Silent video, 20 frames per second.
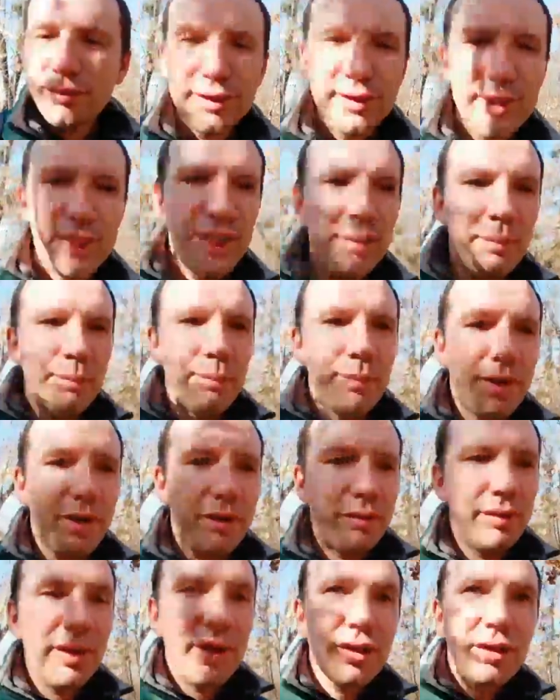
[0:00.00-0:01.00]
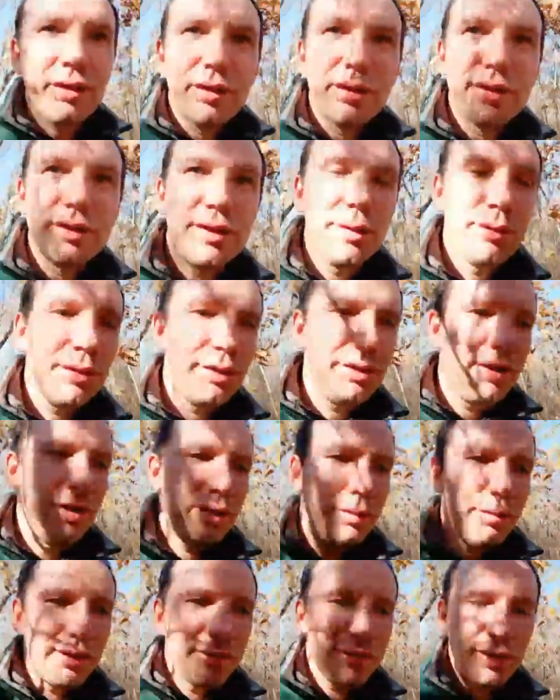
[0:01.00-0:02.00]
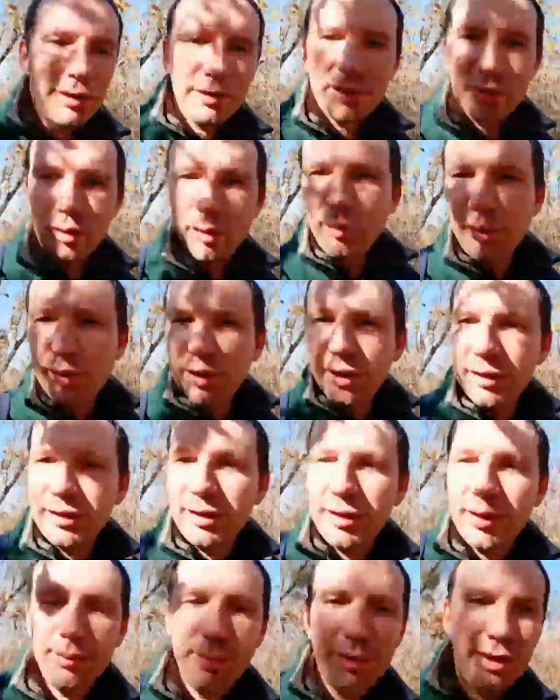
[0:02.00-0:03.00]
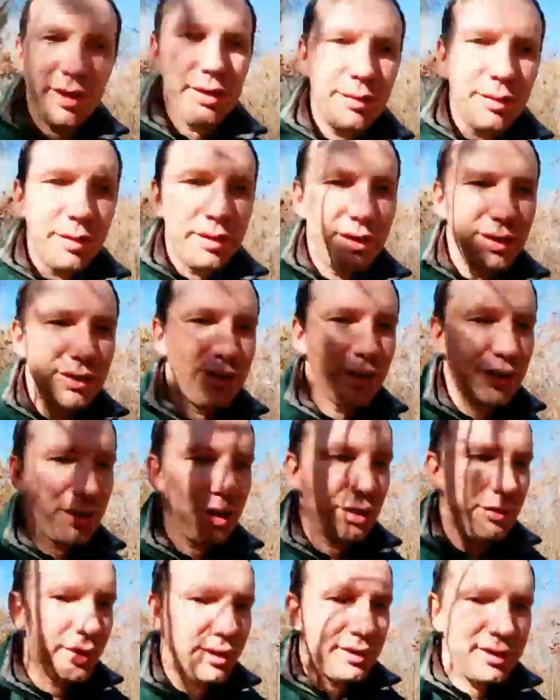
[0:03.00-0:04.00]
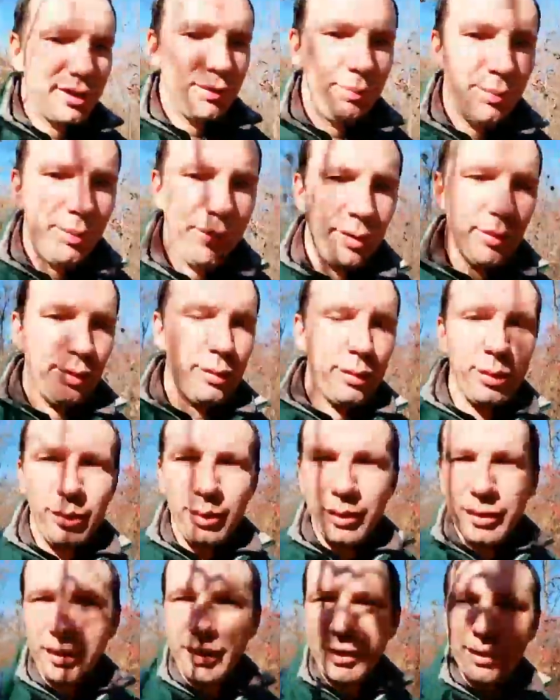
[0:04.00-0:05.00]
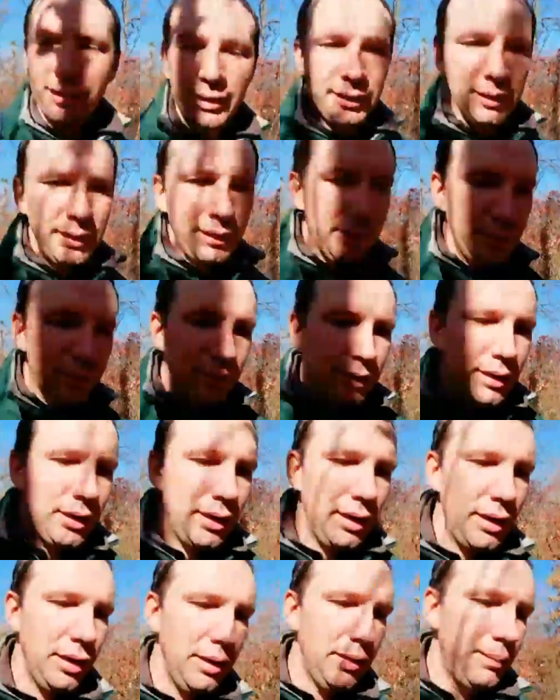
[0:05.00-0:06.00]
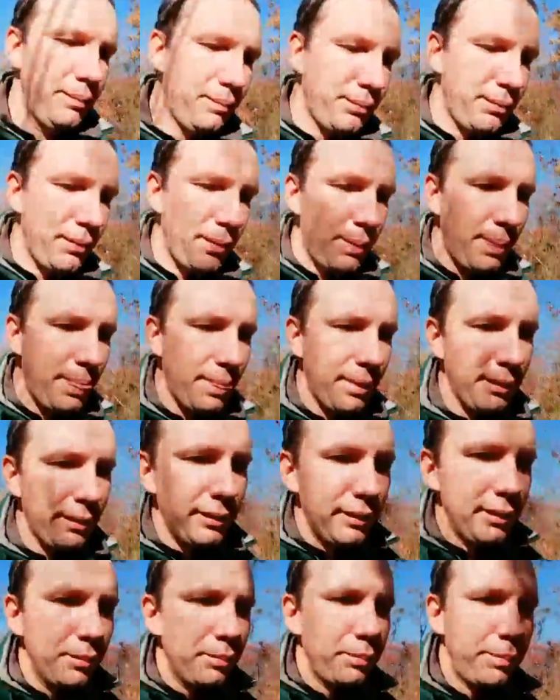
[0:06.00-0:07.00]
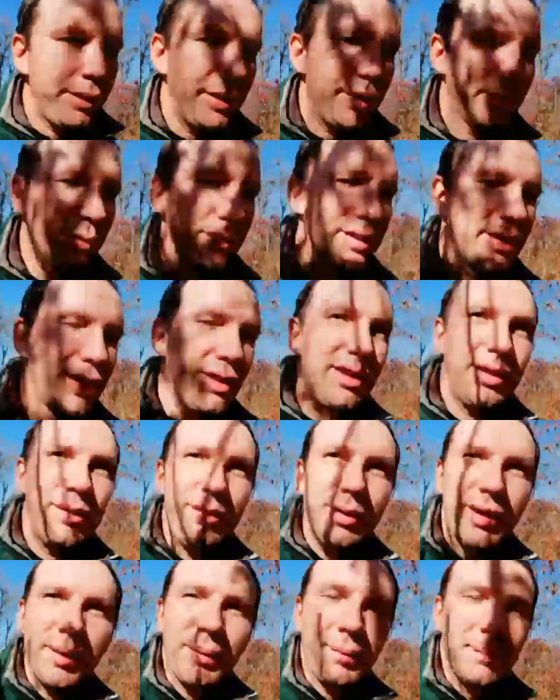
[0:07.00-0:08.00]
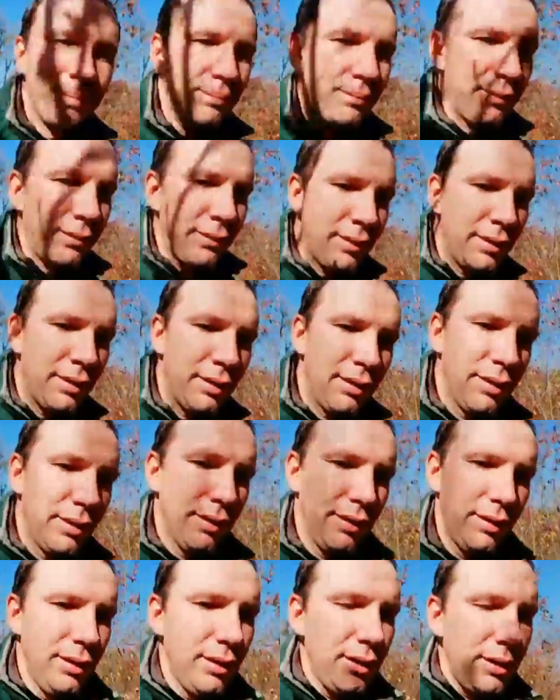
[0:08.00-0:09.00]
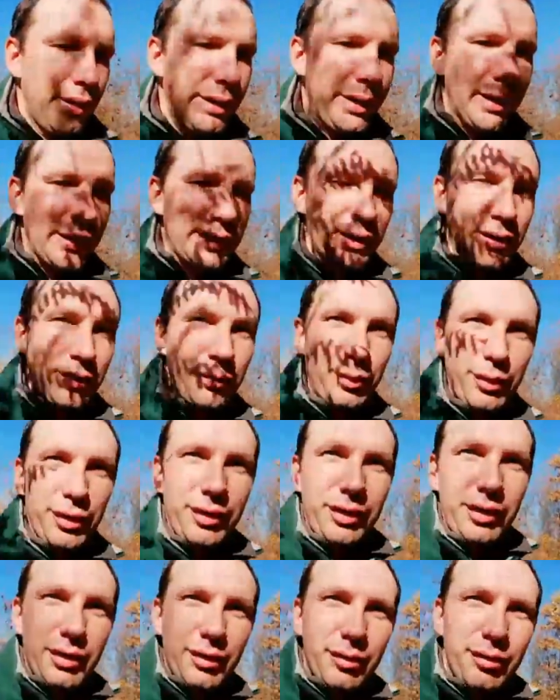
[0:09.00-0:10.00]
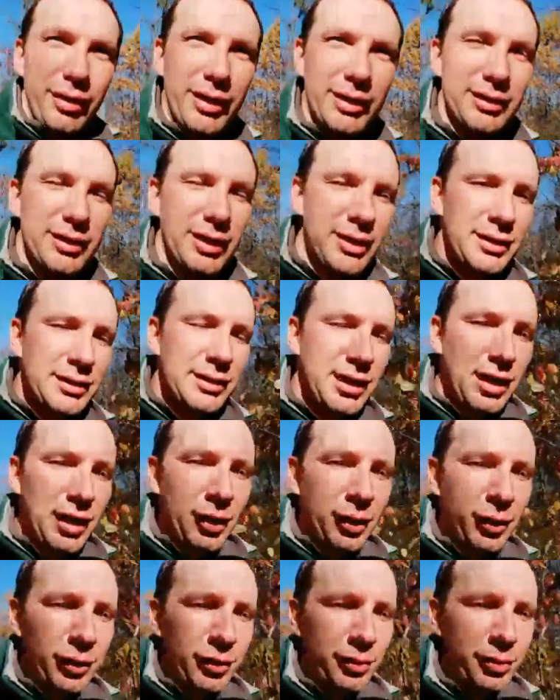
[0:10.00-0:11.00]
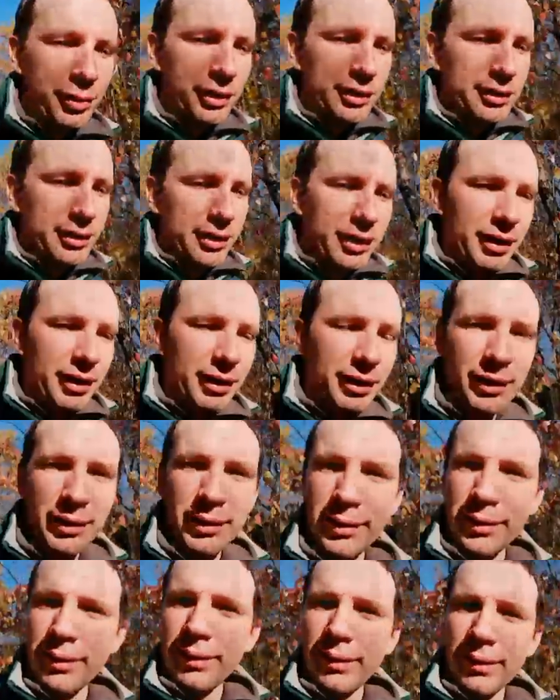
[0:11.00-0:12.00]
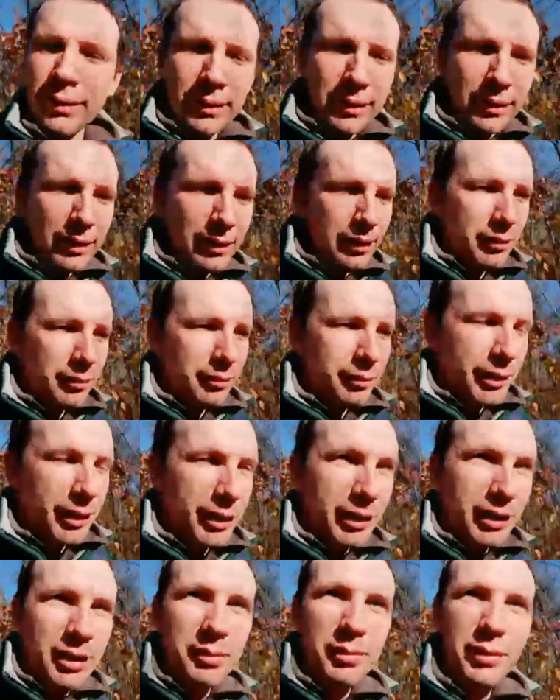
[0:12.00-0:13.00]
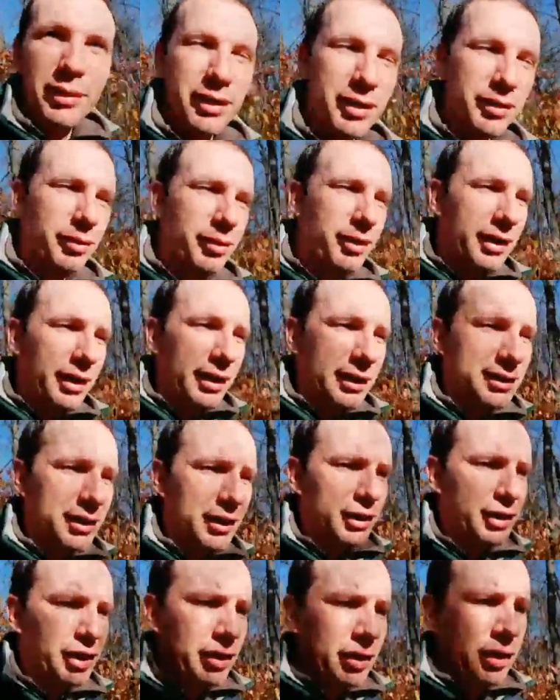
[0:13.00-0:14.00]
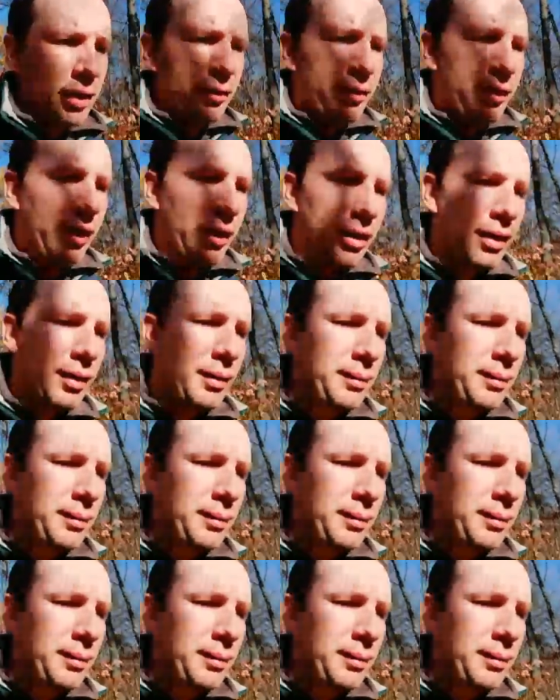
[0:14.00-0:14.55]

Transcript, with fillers: Всем привет! Вот сегодня 22 октября 2021 года и при взрыве на заводе в Рязанской области погибло 12 человек.